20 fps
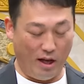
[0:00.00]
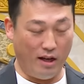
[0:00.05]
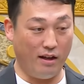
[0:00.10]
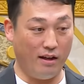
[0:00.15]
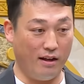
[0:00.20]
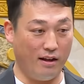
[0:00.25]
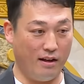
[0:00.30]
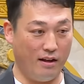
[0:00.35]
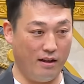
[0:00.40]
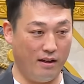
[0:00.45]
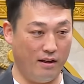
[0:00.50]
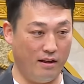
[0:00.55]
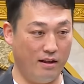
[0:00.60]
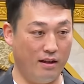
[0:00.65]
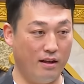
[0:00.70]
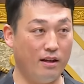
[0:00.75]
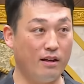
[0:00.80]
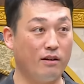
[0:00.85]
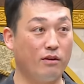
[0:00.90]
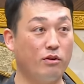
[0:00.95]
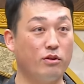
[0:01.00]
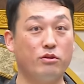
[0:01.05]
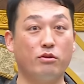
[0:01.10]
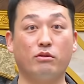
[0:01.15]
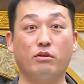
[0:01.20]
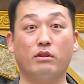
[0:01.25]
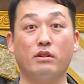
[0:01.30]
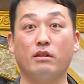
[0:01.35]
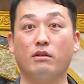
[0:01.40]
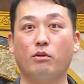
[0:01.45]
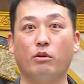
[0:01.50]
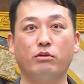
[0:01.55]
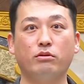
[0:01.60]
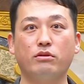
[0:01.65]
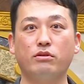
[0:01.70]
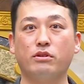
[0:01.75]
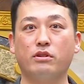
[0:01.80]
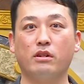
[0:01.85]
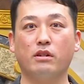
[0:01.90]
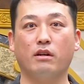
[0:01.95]
わこれちょっとこれ映
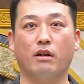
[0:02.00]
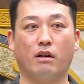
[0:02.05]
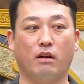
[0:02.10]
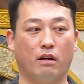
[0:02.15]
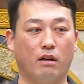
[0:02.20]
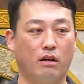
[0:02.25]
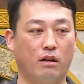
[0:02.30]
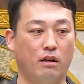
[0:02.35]
していいんかな。